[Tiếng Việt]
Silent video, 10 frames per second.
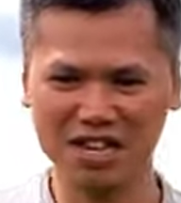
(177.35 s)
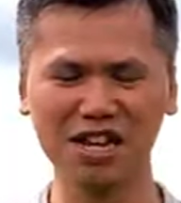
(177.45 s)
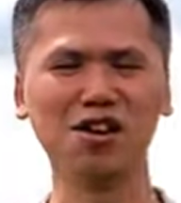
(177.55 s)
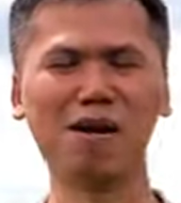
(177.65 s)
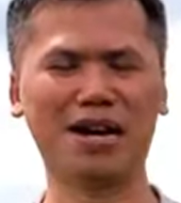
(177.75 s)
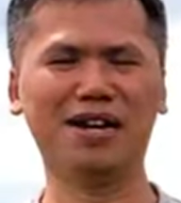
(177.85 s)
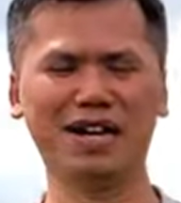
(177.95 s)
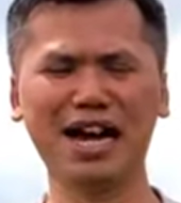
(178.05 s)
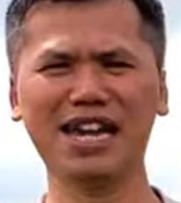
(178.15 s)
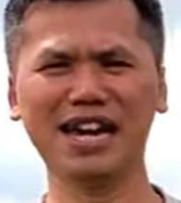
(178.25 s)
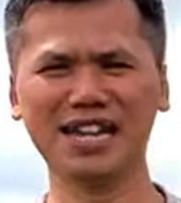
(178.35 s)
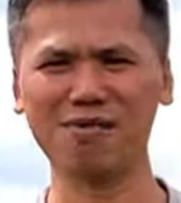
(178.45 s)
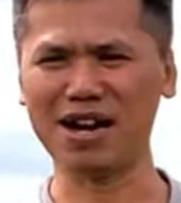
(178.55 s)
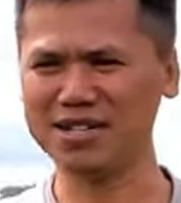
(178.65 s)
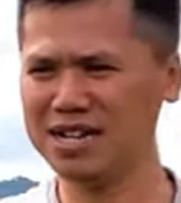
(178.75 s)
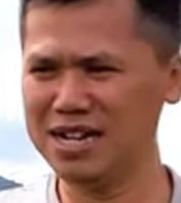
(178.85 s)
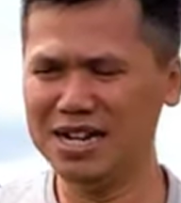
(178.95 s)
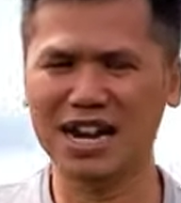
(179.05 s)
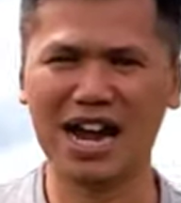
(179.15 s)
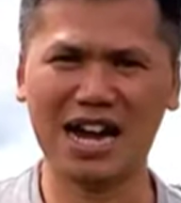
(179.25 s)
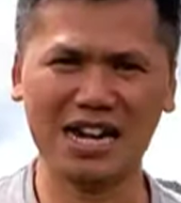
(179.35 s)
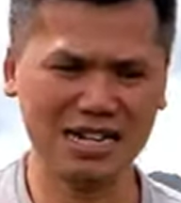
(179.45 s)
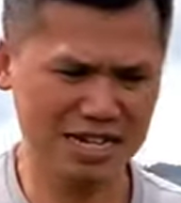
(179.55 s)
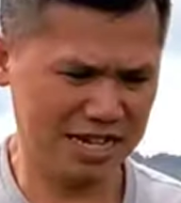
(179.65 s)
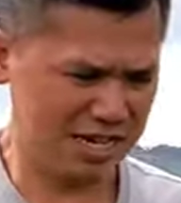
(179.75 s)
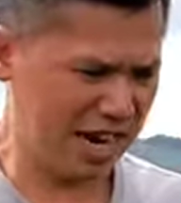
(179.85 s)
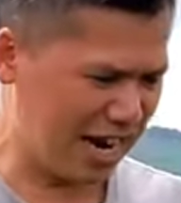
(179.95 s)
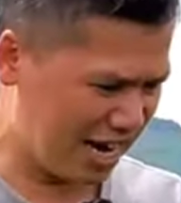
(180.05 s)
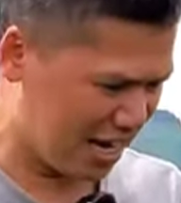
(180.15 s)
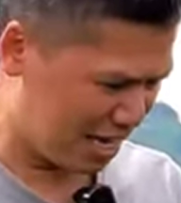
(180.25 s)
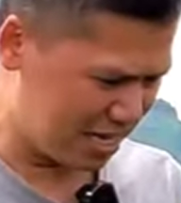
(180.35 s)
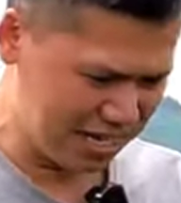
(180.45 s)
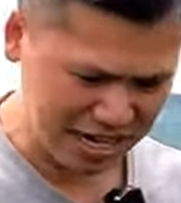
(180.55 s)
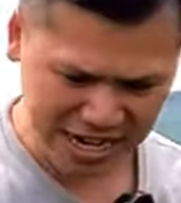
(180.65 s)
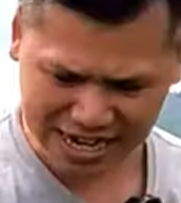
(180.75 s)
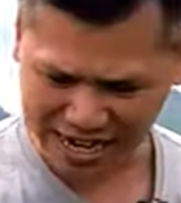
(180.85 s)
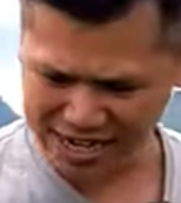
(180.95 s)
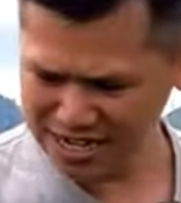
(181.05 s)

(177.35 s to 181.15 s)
Thưa các bạn, ở đây á các bạn là đây những cái cái